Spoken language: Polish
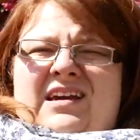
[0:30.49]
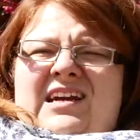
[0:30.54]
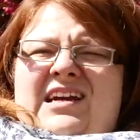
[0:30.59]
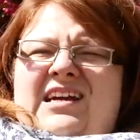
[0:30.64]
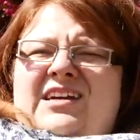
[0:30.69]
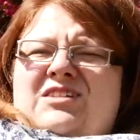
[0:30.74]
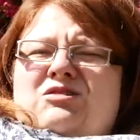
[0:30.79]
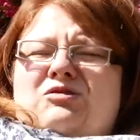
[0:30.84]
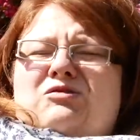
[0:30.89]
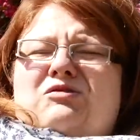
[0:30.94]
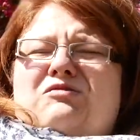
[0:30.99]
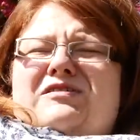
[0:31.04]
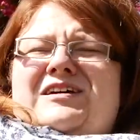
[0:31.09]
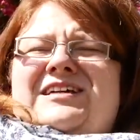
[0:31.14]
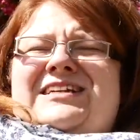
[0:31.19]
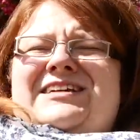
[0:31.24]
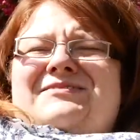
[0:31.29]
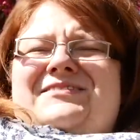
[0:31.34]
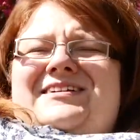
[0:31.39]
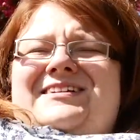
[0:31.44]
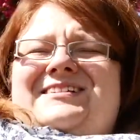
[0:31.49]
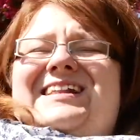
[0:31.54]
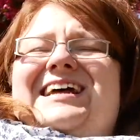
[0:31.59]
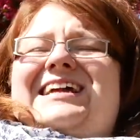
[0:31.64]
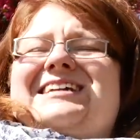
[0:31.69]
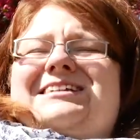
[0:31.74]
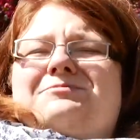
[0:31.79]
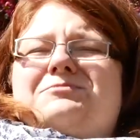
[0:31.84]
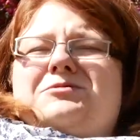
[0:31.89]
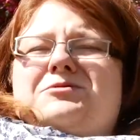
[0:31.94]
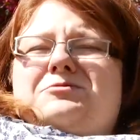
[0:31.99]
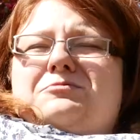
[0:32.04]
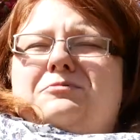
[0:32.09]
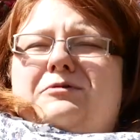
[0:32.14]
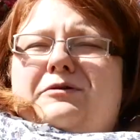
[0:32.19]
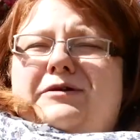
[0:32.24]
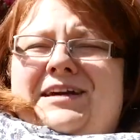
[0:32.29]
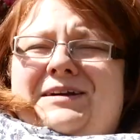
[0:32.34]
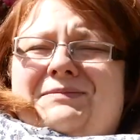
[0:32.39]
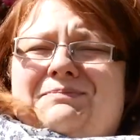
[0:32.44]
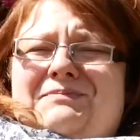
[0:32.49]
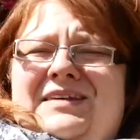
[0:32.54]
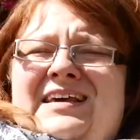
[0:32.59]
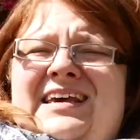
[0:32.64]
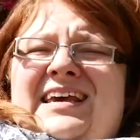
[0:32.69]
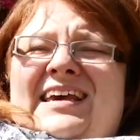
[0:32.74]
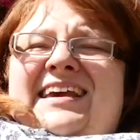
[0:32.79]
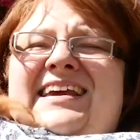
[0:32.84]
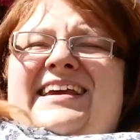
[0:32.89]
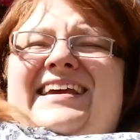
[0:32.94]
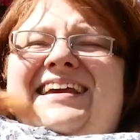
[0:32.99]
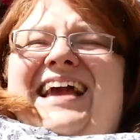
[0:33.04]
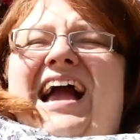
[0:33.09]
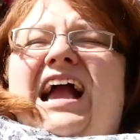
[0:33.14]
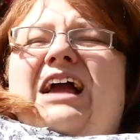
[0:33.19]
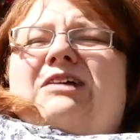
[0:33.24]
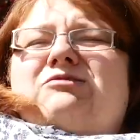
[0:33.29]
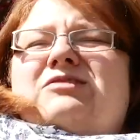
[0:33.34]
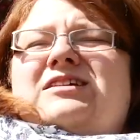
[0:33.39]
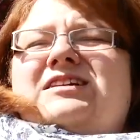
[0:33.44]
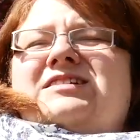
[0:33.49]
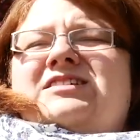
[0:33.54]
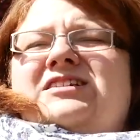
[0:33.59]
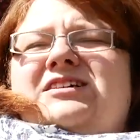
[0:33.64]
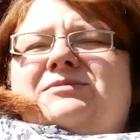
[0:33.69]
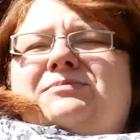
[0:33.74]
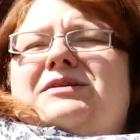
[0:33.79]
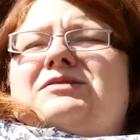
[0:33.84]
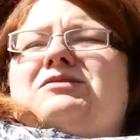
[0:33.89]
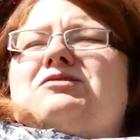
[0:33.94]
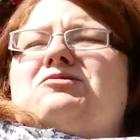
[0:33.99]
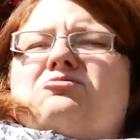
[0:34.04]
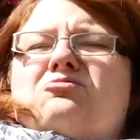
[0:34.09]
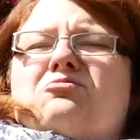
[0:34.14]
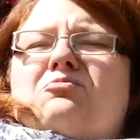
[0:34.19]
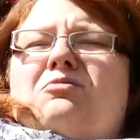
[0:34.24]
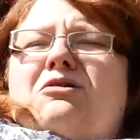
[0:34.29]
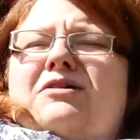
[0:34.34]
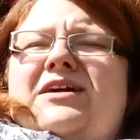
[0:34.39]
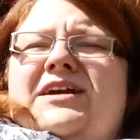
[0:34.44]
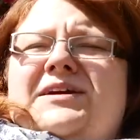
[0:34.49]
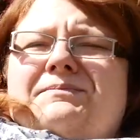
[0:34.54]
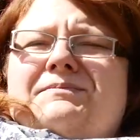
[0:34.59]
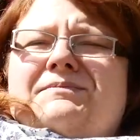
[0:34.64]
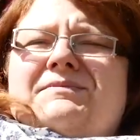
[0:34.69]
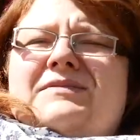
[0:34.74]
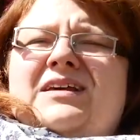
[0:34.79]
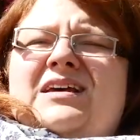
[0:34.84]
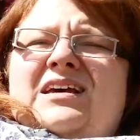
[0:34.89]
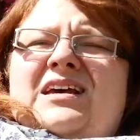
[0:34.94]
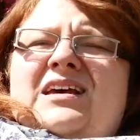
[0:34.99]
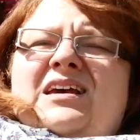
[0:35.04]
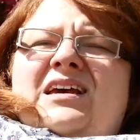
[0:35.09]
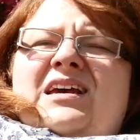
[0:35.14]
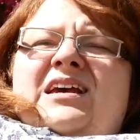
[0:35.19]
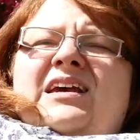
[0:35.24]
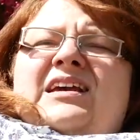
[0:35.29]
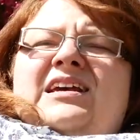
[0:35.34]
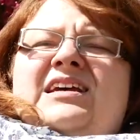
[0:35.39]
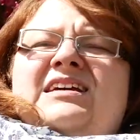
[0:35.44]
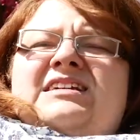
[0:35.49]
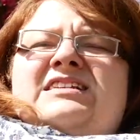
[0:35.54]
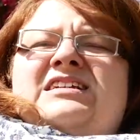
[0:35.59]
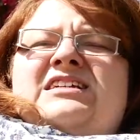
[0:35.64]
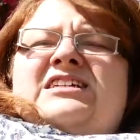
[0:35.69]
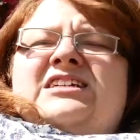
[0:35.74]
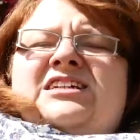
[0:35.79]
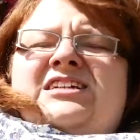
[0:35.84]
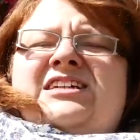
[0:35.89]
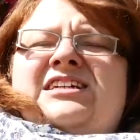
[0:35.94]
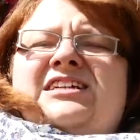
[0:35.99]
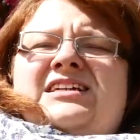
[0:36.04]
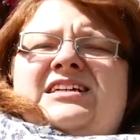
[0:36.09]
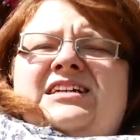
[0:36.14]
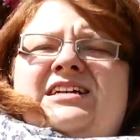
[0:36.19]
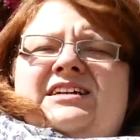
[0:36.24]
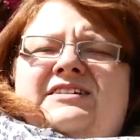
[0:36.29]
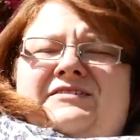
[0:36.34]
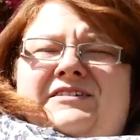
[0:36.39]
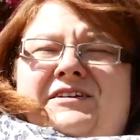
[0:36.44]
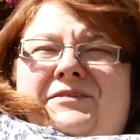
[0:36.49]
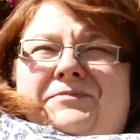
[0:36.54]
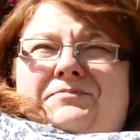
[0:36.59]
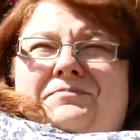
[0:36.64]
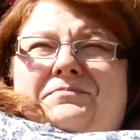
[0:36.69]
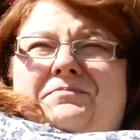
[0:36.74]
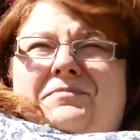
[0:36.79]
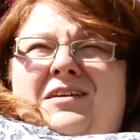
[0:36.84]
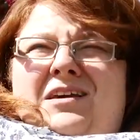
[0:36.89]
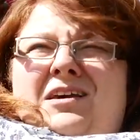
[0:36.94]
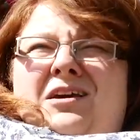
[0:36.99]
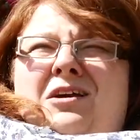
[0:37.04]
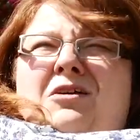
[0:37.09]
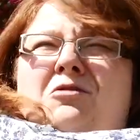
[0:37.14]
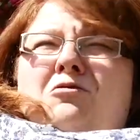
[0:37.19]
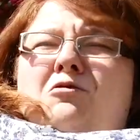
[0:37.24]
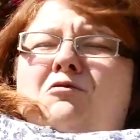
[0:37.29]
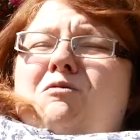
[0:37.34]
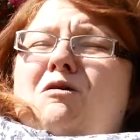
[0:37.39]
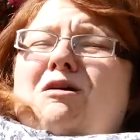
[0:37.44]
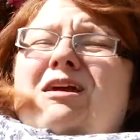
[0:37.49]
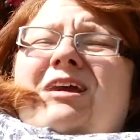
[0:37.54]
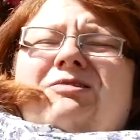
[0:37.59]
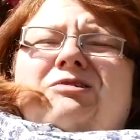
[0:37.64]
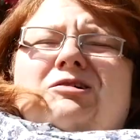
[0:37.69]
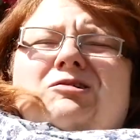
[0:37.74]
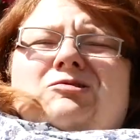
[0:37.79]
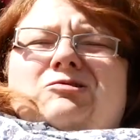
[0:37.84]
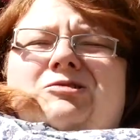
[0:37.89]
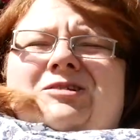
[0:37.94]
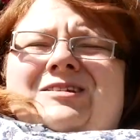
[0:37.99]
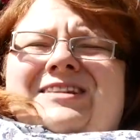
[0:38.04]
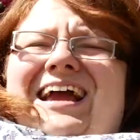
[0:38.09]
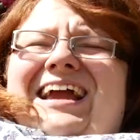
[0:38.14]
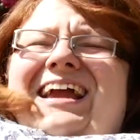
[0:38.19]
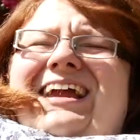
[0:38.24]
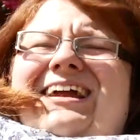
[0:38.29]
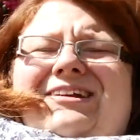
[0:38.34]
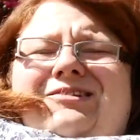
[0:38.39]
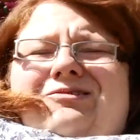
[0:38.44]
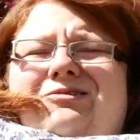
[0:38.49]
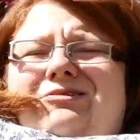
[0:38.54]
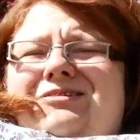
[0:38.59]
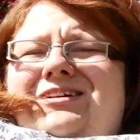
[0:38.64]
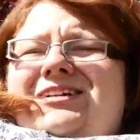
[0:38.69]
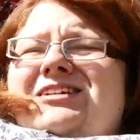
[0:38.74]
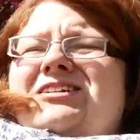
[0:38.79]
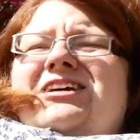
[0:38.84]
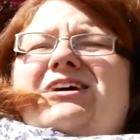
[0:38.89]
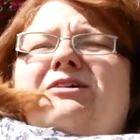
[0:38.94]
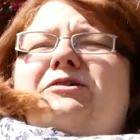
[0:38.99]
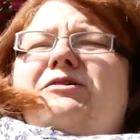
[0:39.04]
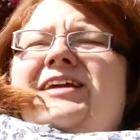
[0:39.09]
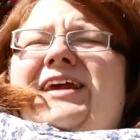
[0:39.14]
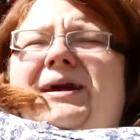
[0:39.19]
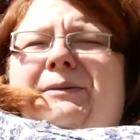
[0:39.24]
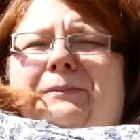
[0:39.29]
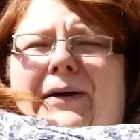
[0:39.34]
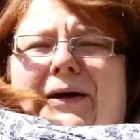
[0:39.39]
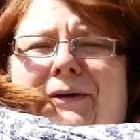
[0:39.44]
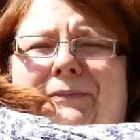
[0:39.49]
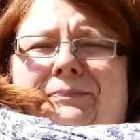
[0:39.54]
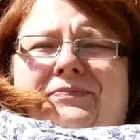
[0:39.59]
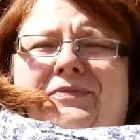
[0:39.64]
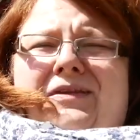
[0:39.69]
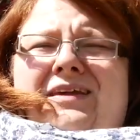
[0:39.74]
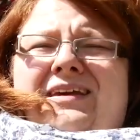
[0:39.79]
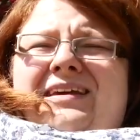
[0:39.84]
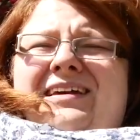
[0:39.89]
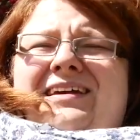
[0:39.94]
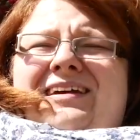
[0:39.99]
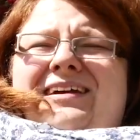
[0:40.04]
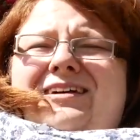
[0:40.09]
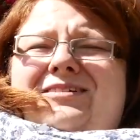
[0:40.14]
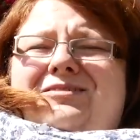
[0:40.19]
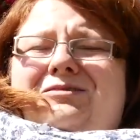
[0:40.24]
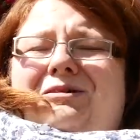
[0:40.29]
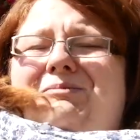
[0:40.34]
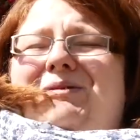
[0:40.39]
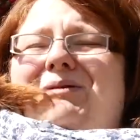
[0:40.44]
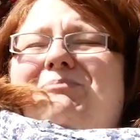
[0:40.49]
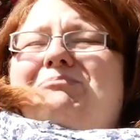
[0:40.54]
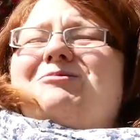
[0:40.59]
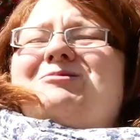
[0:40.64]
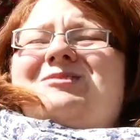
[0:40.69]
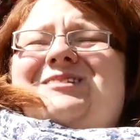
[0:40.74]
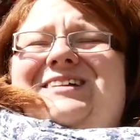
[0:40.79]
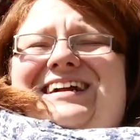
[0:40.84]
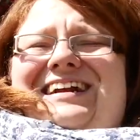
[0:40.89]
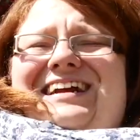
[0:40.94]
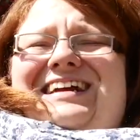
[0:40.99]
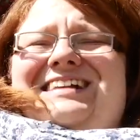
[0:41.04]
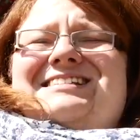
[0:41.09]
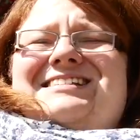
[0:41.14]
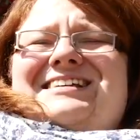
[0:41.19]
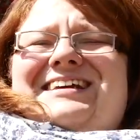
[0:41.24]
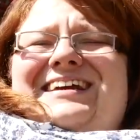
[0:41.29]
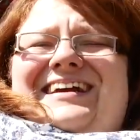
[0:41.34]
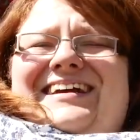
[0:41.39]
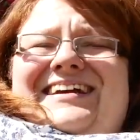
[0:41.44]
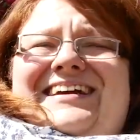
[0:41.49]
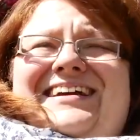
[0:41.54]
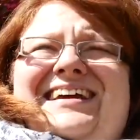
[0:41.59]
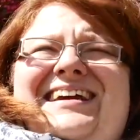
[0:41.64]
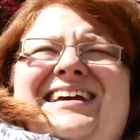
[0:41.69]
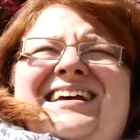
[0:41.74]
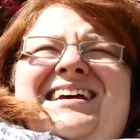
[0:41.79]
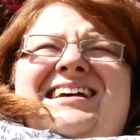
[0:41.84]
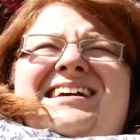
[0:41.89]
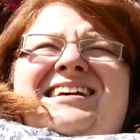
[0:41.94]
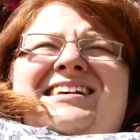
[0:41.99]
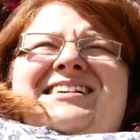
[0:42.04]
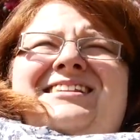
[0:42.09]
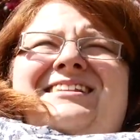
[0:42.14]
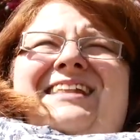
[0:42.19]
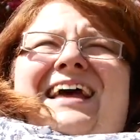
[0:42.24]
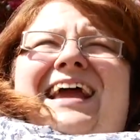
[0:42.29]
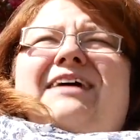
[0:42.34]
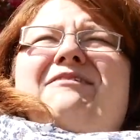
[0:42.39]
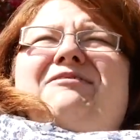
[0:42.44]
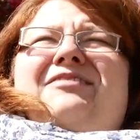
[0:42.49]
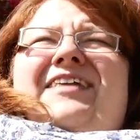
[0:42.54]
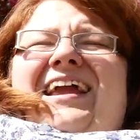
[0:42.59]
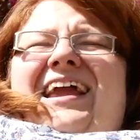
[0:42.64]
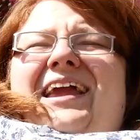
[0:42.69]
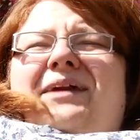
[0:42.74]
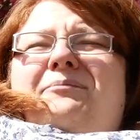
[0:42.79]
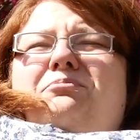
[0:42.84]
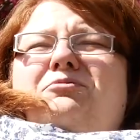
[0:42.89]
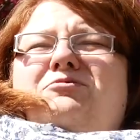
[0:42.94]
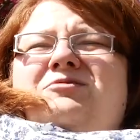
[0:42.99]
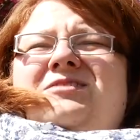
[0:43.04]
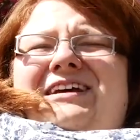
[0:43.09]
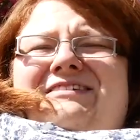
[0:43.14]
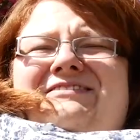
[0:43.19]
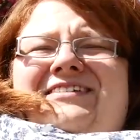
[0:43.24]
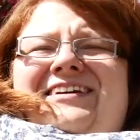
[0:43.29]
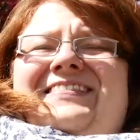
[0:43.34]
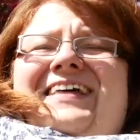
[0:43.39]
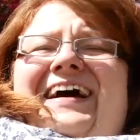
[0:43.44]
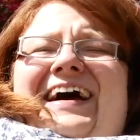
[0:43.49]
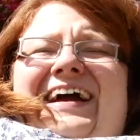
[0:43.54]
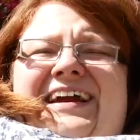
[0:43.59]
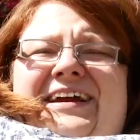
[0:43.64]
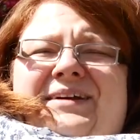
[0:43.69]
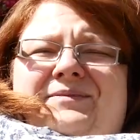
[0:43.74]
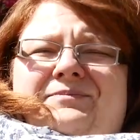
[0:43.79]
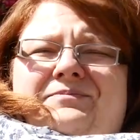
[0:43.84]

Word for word: I co to właściwie znaczy być ubogim? I jak to jest, że będąc ubogim, jesteś szczęśliwy? Ubogi to ktoś taki, kto niczego nie ma, kto ma puste ręce i staje w takiej postawie daj.